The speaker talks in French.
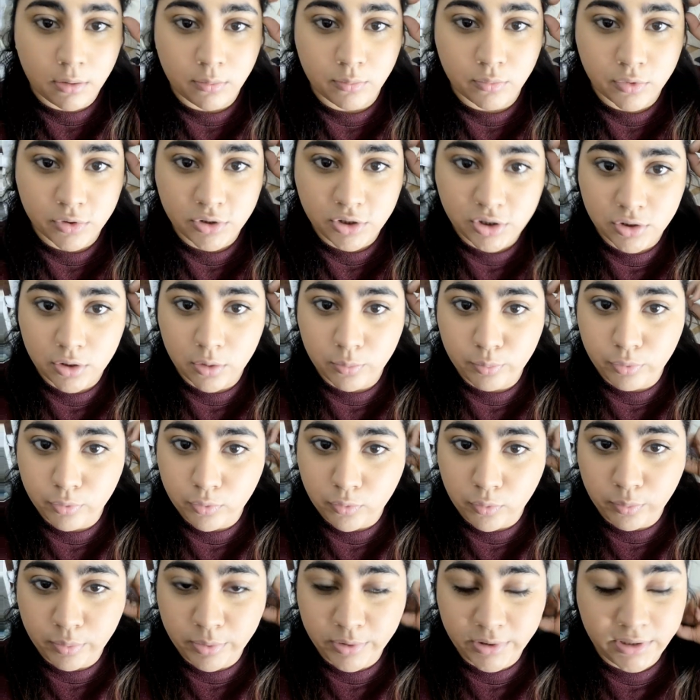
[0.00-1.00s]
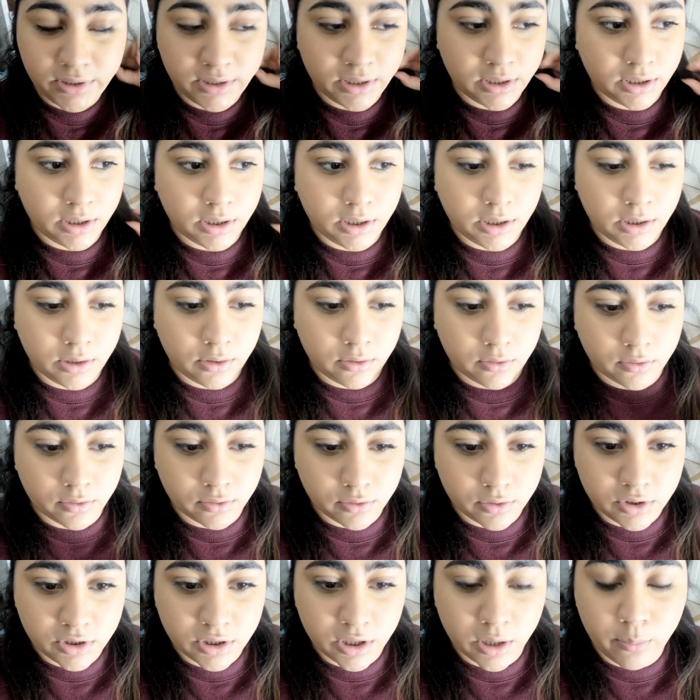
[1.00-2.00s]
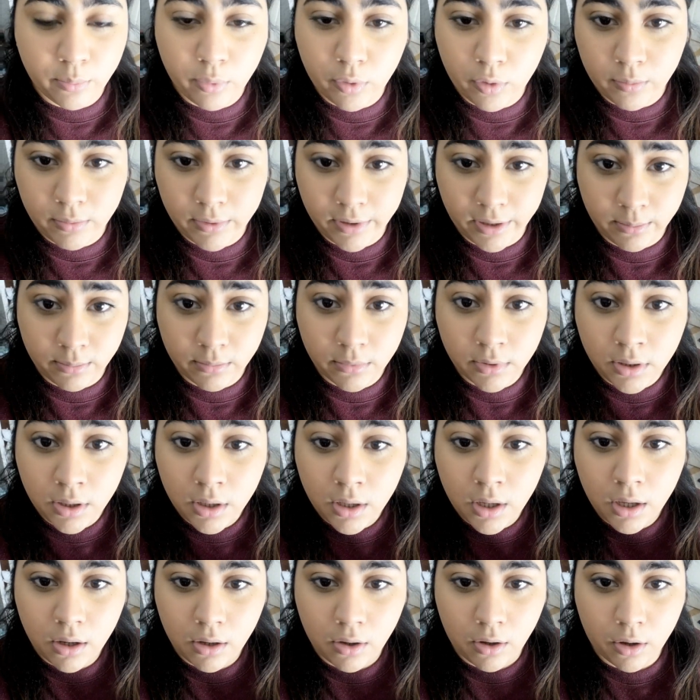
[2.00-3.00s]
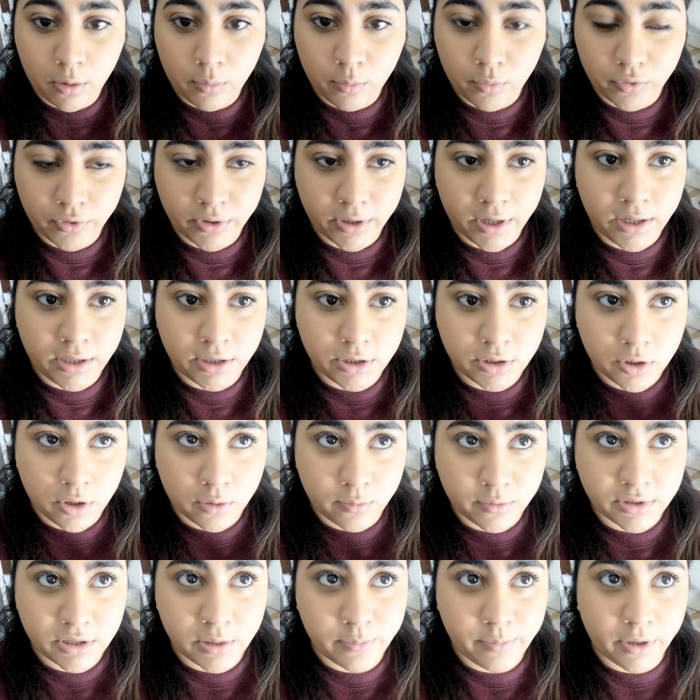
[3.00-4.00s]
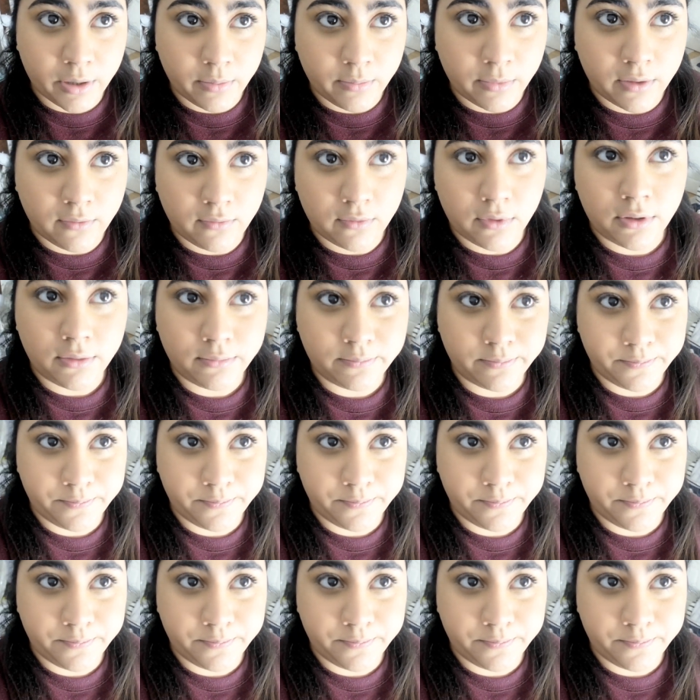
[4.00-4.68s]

moi, je suis un peu compliquée. J'ai un problème hormonal et je commence à perdre ma voix.